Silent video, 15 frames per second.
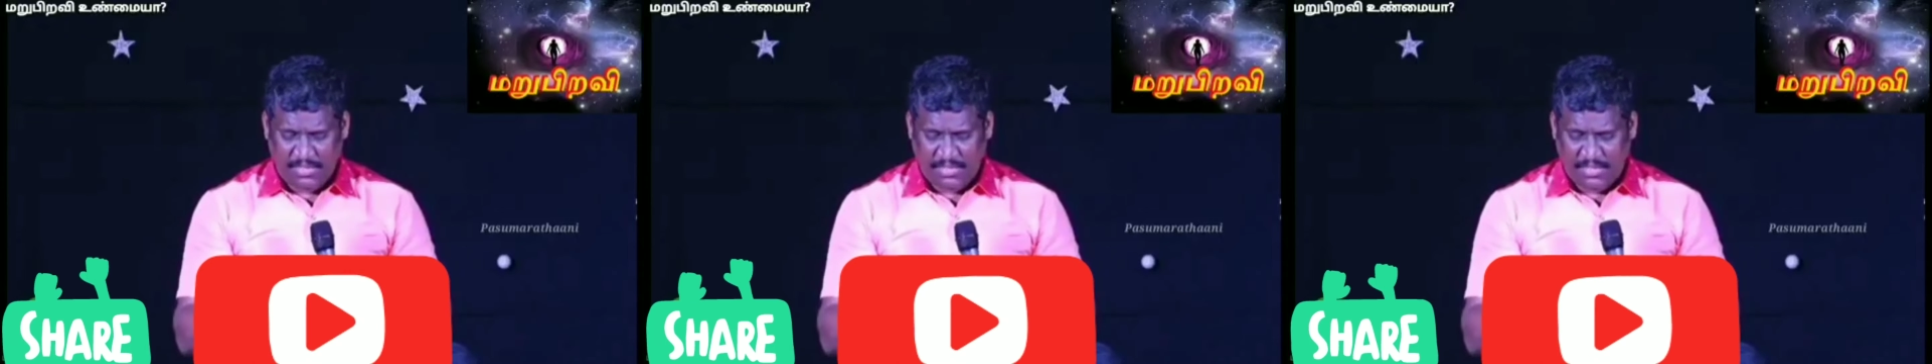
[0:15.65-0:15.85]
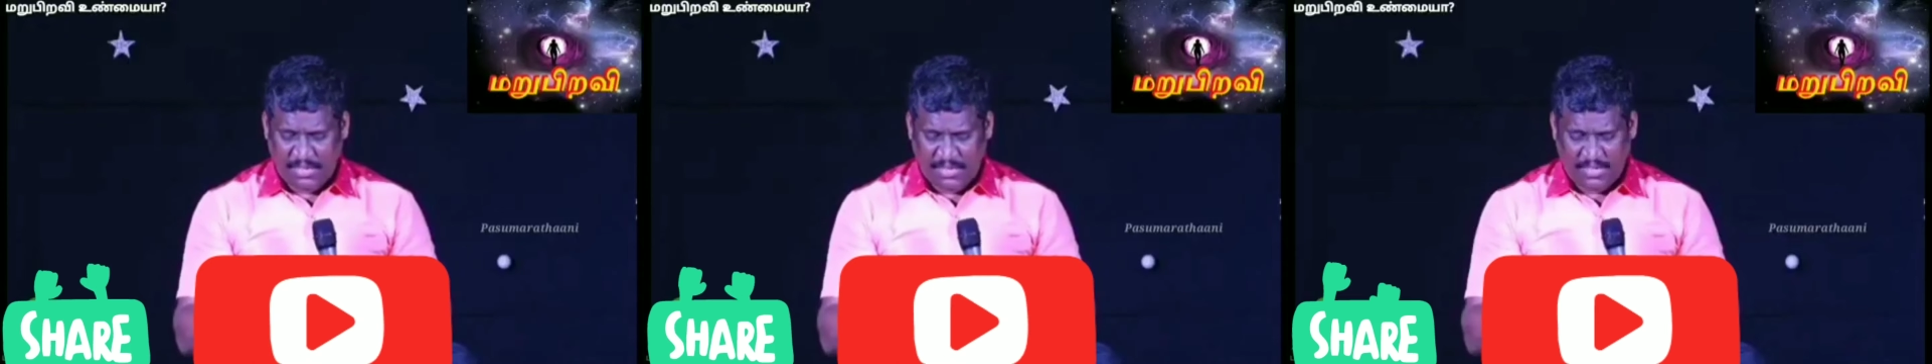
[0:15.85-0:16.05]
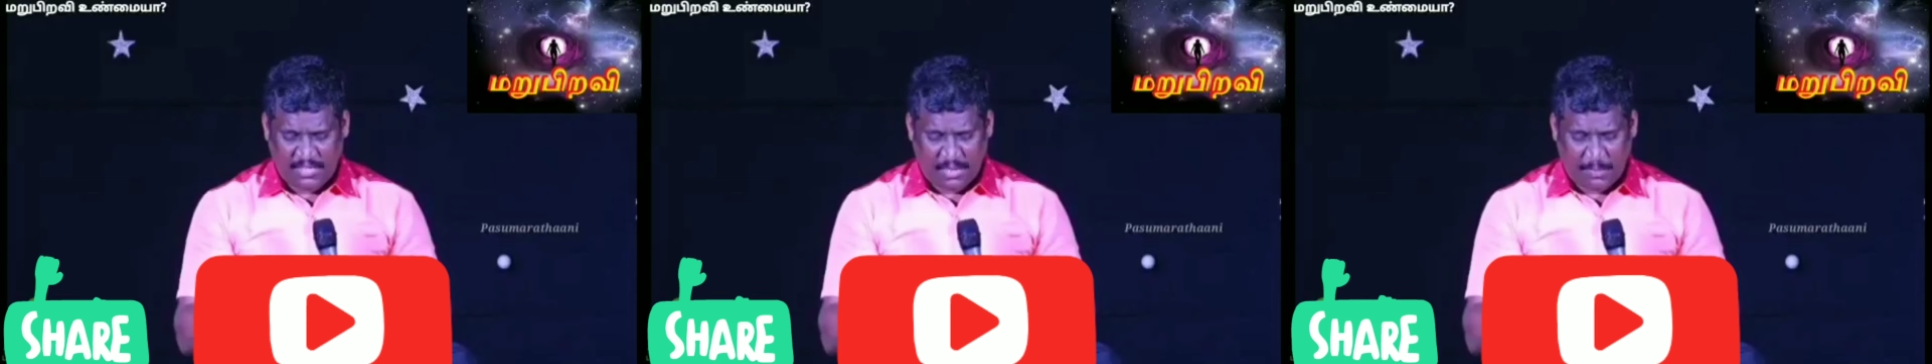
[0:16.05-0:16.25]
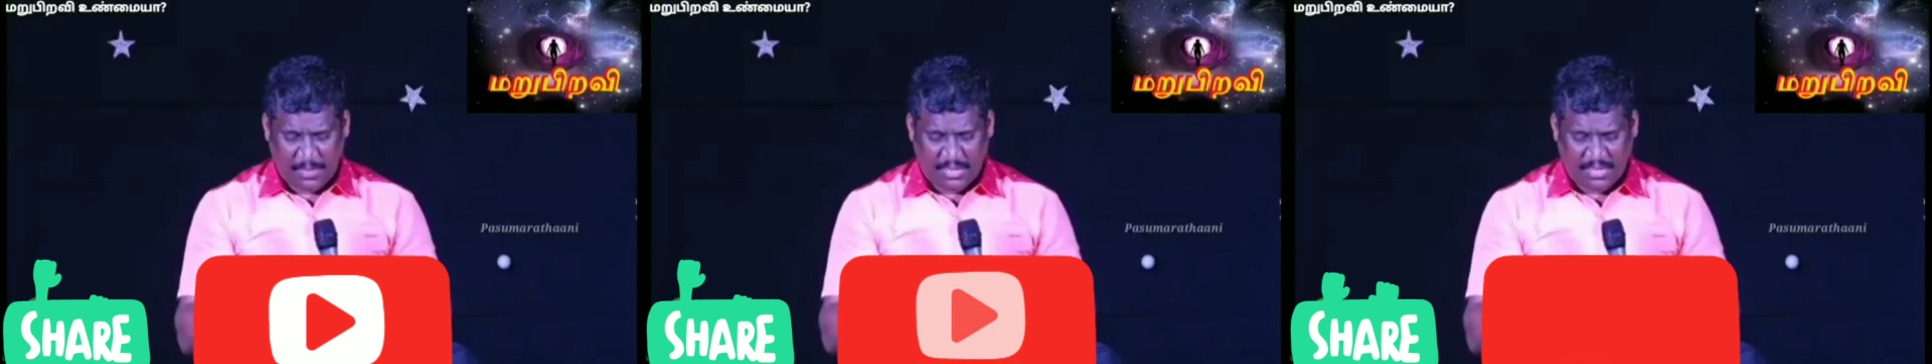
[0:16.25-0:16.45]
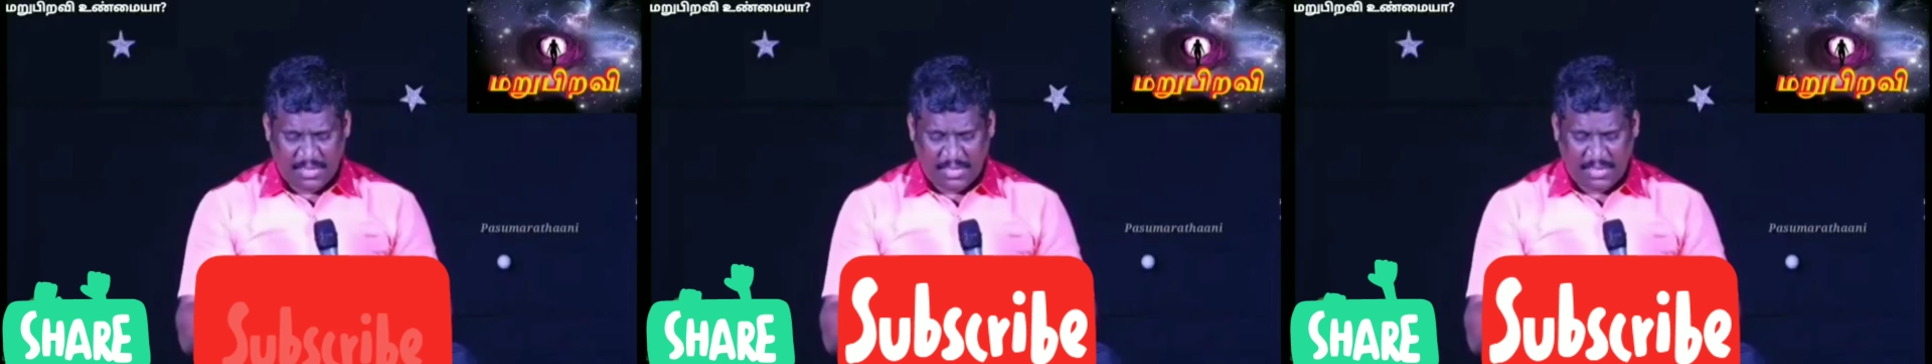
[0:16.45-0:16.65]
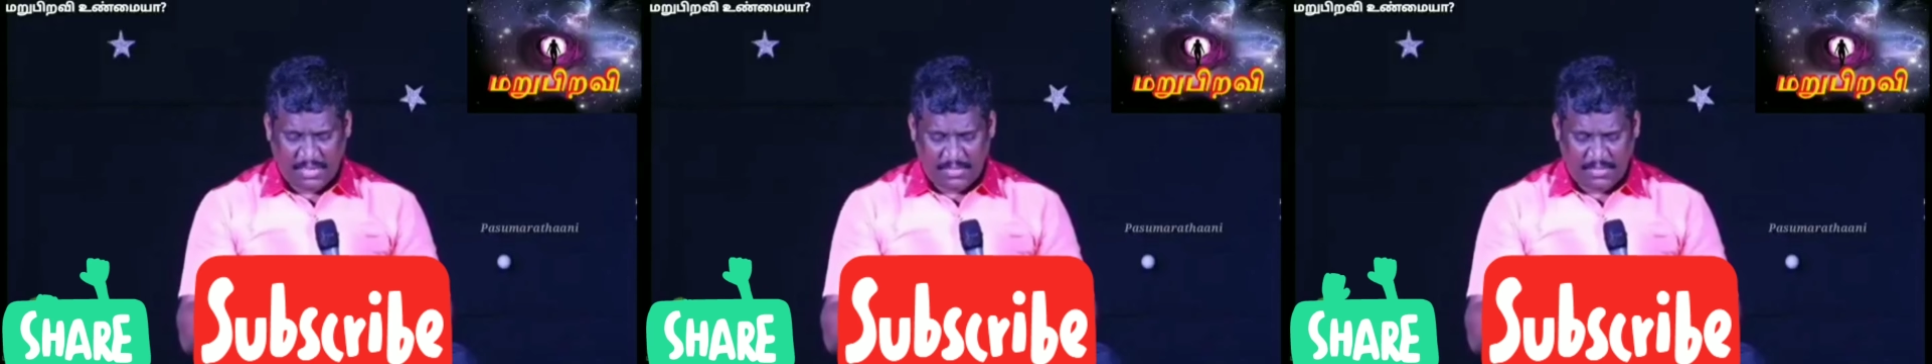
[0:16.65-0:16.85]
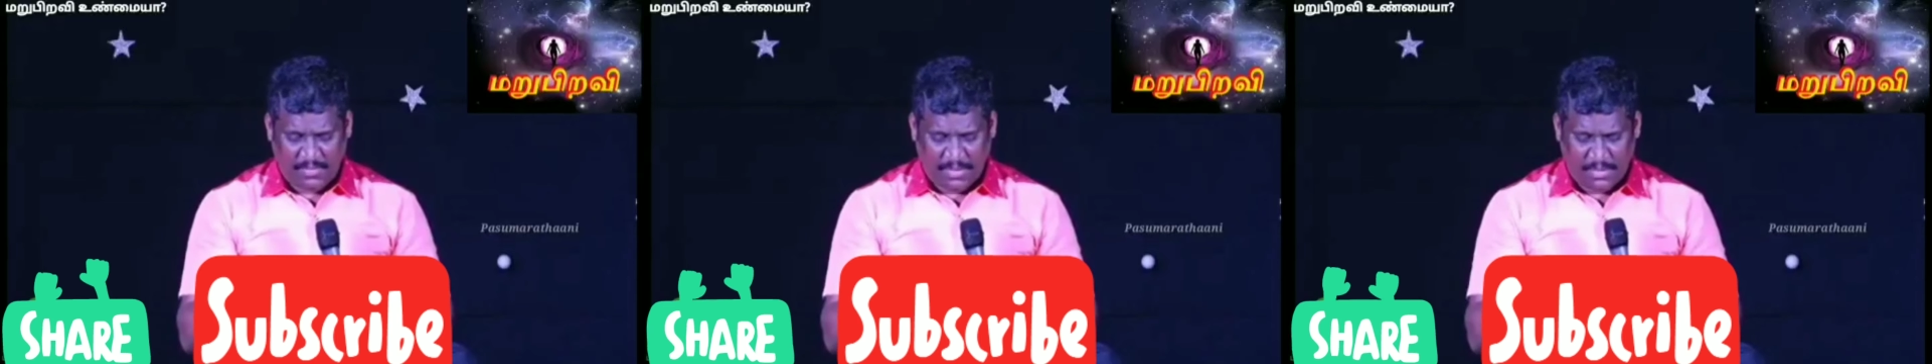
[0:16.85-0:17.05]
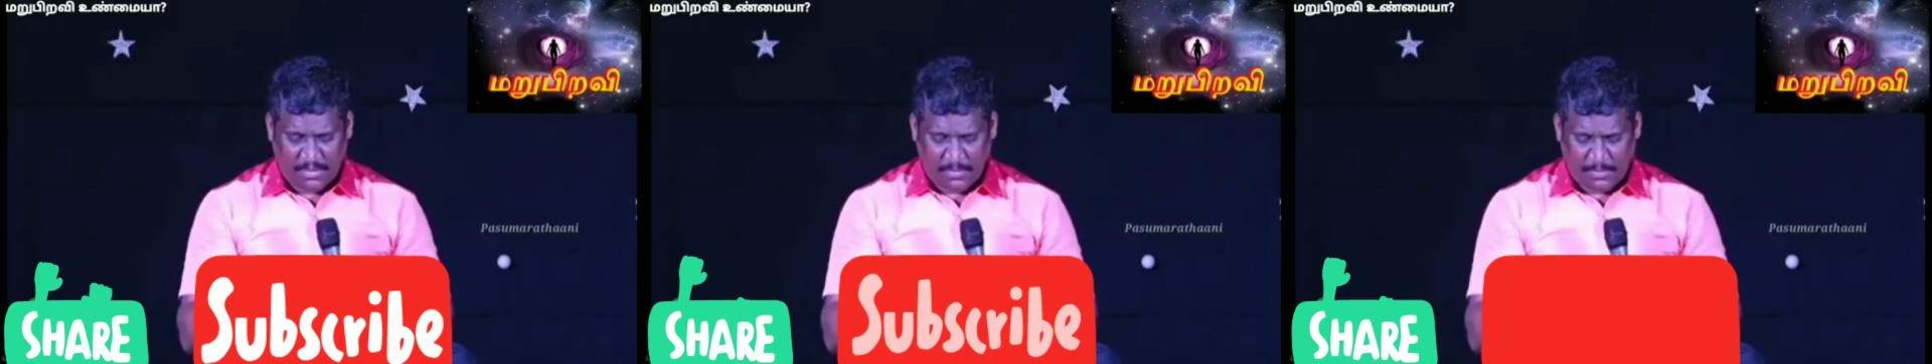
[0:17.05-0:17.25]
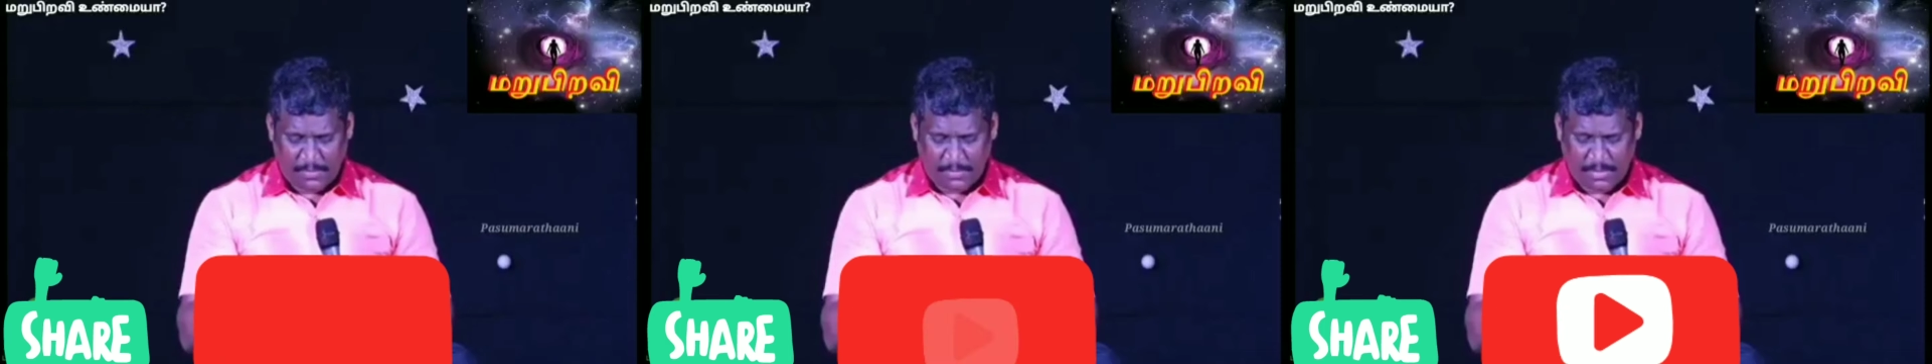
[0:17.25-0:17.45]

நீங்குதல் பற்றி கருத்து வேண்டும்